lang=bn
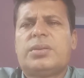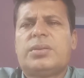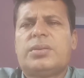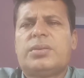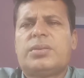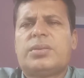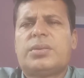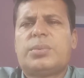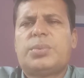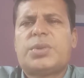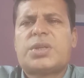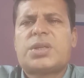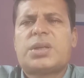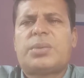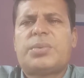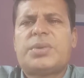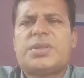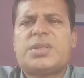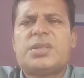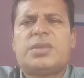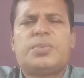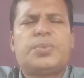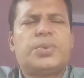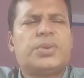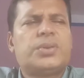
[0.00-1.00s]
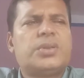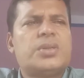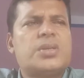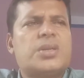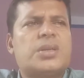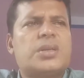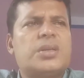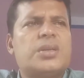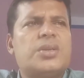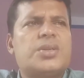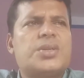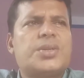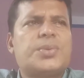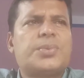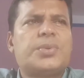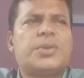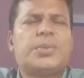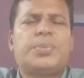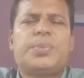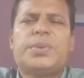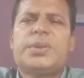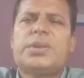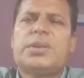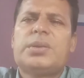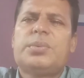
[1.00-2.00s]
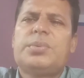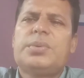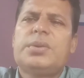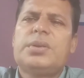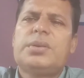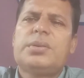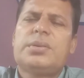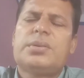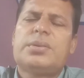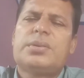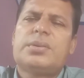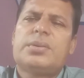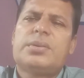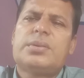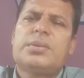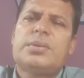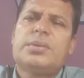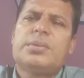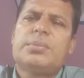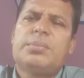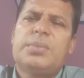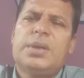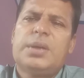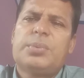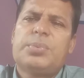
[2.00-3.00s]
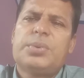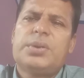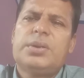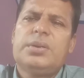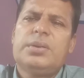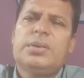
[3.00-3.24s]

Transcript: তবে সামাজিক প্রতিষ্ঠান হিসেবে পৃথিবী ব্যাপী